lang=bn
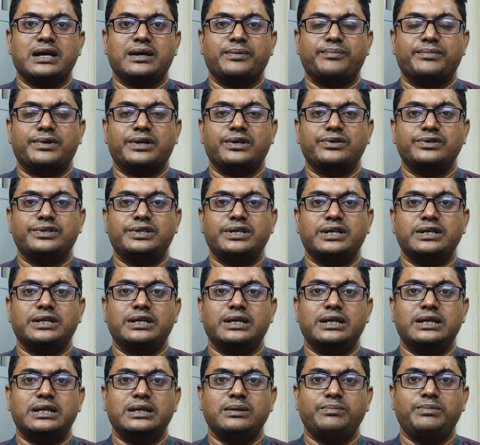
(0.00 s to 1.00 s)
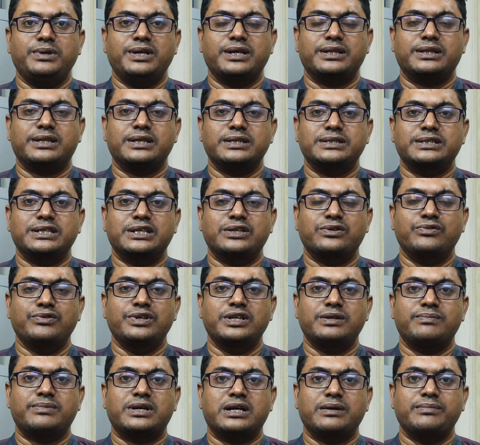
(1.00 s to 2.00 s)
আমরা হচ্ছে যে লিবিয়াতে
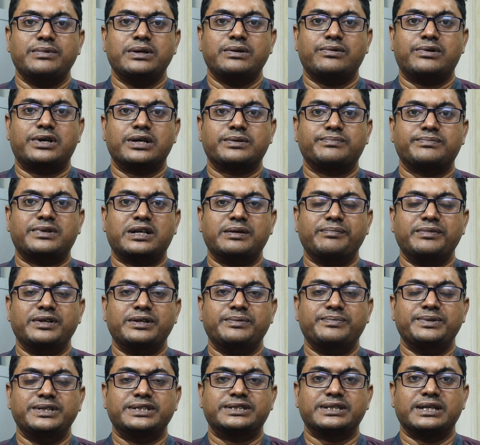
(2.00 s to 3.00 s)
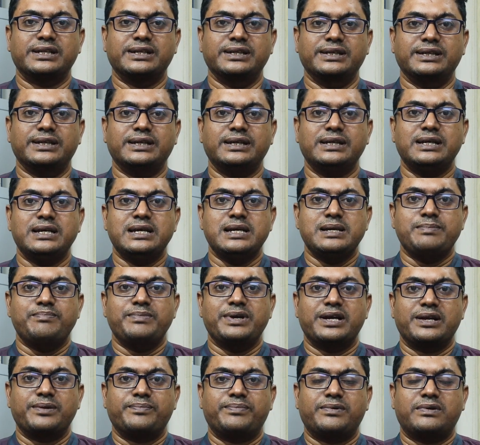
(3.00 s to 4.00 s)
জেনুইনভাবে ওয়ার্ক পারমিট ভিসা নিয়ে
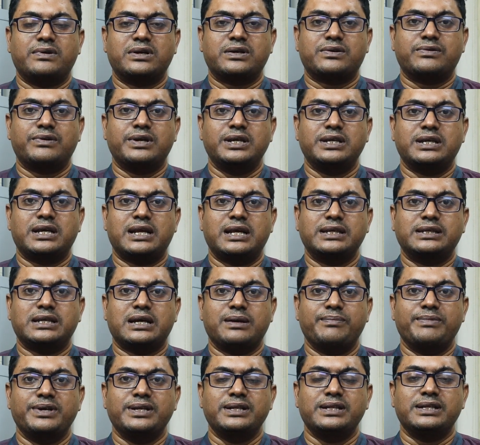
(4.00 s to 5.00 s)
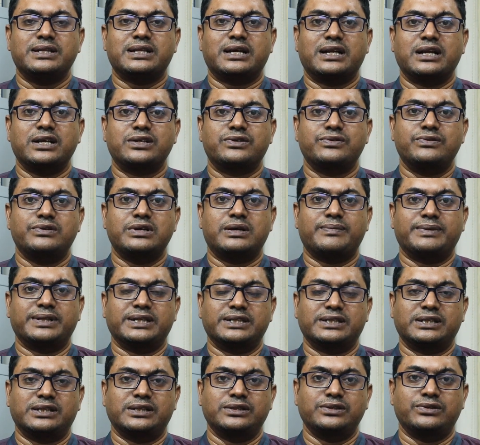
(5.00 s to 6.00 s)
ম্যান পাওয়ার করে যারা যাবেন তারাই শুধু
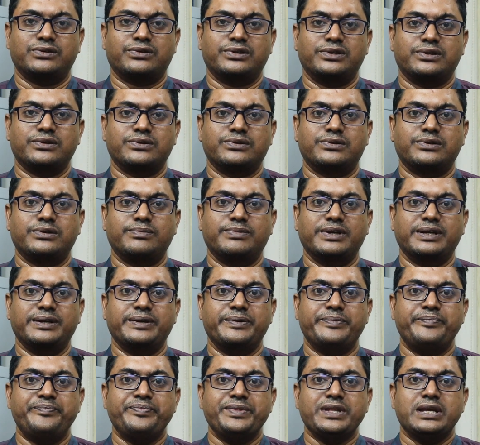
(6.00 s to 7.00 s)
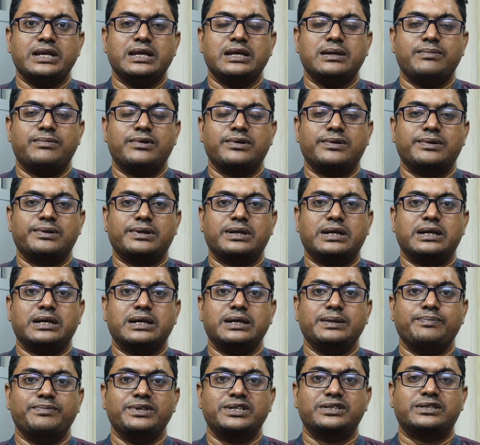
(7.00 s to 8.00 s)
আমাদের সাথে যোগাযোগ করবেন এবং
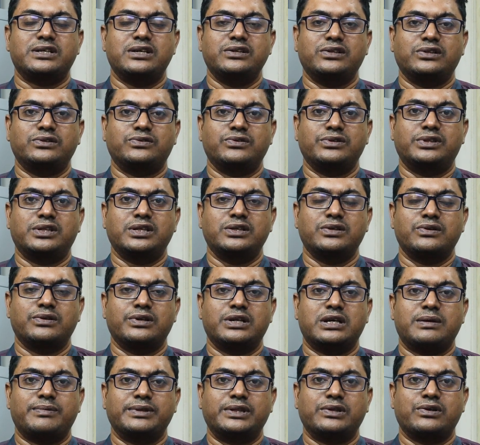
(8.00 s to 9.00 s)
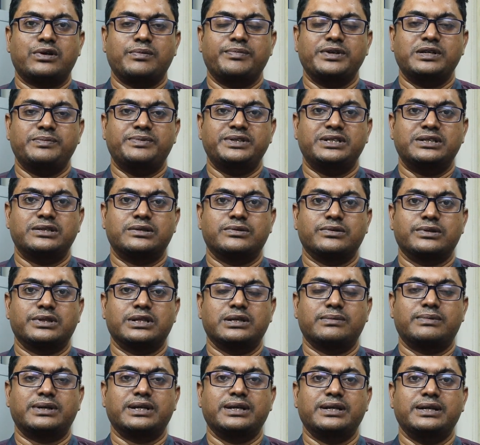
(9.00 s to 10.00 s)
বিস্তারিত তথ্যের জন্য আমাদের অফিস ভিজিট
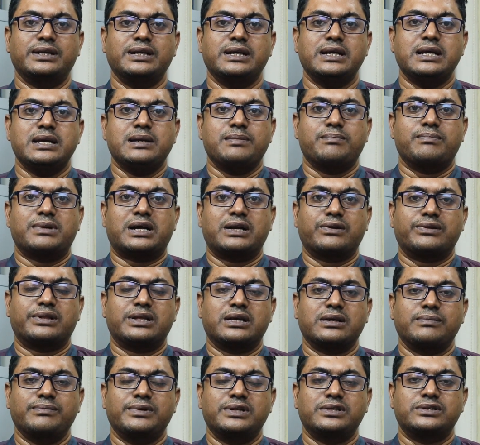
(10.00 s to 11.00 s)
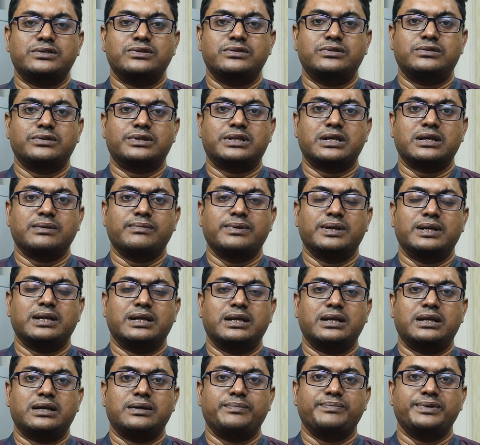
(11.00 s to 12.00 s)
করতে পারেন ভালো থাকবেন সুস্থ থাকবেন
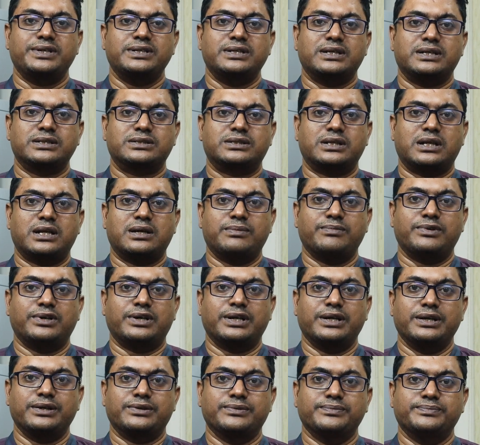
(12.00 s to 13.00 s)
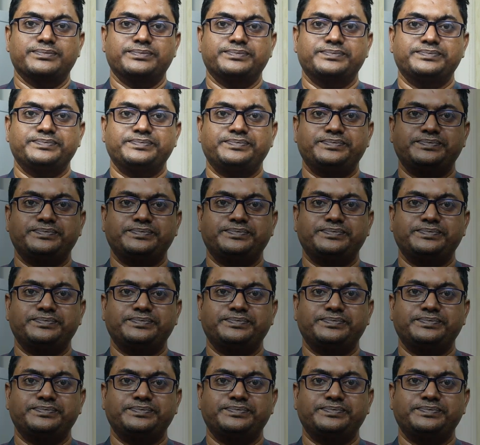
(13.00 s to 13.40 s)
আল্লাহ হাফেজ আসসালামু আলাইকুম